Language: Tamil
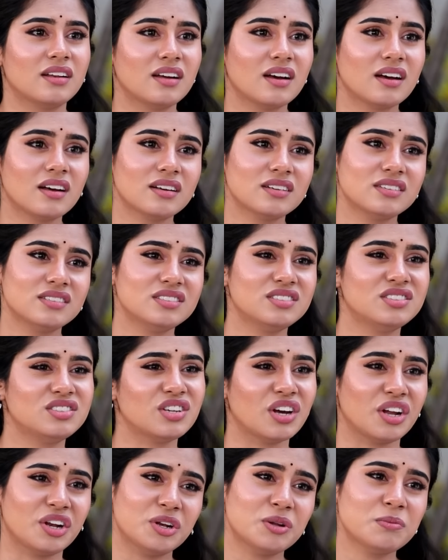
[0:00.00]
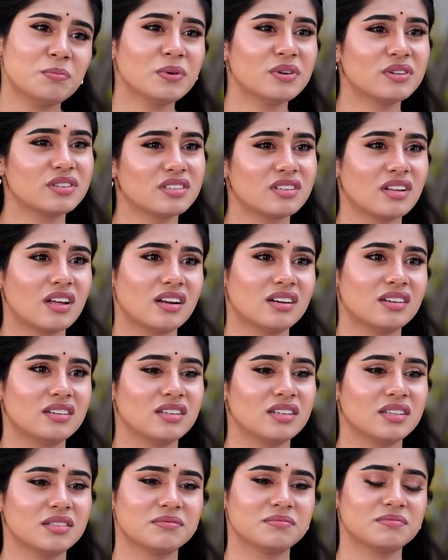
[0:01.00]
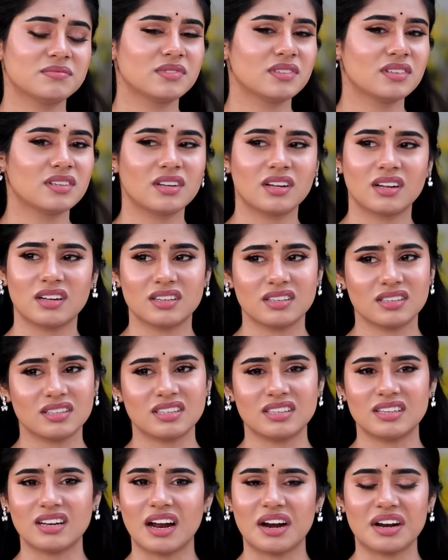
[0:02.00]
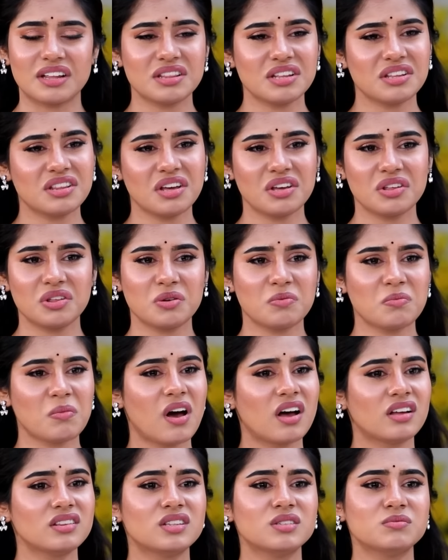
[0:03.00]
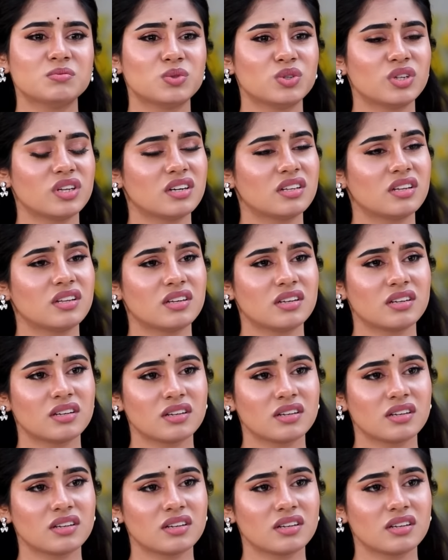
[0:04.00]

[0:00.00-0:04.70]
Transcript: ஆனா என்ன பண்றது ஆண்டி நடந்தது எதையும் மாத்த முடியாதே